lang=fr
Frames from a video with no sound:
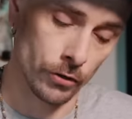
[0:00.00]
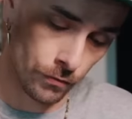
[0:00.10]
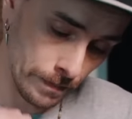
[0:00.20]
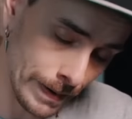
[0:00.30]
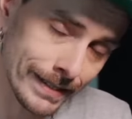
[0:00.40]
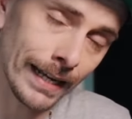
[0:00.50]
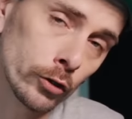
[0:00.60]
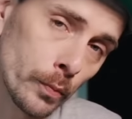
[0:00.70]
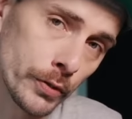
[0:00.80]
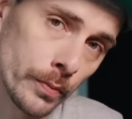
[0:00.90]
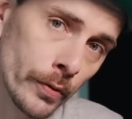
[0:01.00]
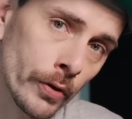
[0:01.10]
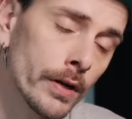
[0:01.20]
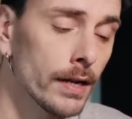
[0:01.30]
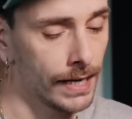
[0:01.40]
je vais baisser un tout petit
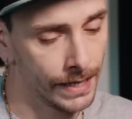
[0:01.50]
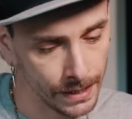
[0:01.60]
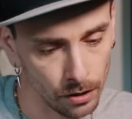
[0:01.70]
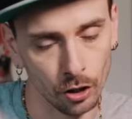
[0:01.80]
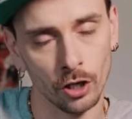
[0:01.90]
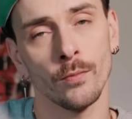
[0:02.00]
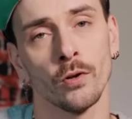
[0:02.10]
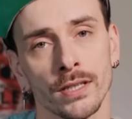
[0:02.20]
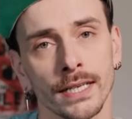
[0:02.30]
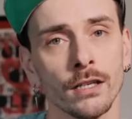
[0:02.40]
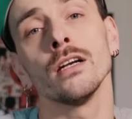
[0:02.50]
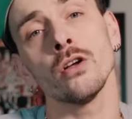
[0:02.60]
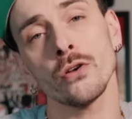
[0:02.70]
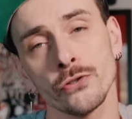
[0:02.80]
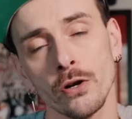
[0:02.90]
peu et remonter
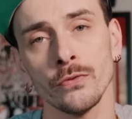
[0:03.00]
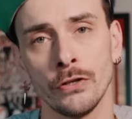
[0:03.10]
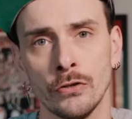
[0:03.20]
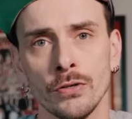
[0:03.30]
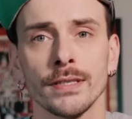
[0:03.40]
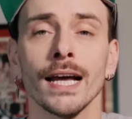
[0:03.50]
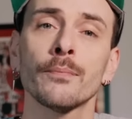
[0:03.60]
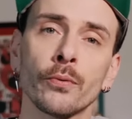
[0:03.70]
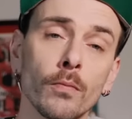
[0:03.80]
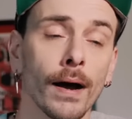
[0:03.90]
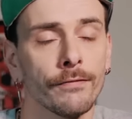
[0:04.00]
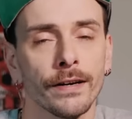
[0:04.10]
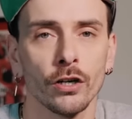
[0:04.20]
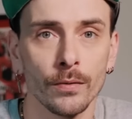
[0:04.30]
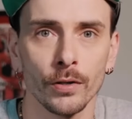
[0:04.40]
l'ensemble du signal pour bah,
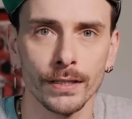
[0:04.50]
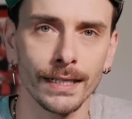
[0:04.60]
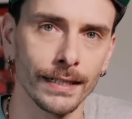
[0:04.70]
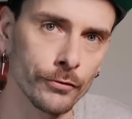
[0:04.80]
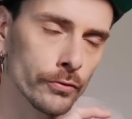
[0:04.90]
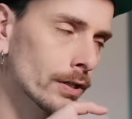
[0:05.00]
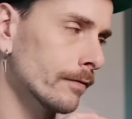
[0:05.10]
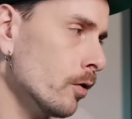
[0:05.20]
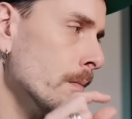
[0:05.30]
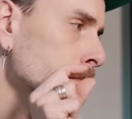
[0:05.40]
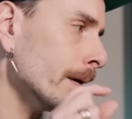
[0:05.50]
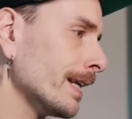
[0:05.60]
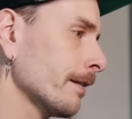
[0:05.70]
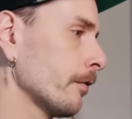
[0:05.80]
faire remonter les choses qui vont pas très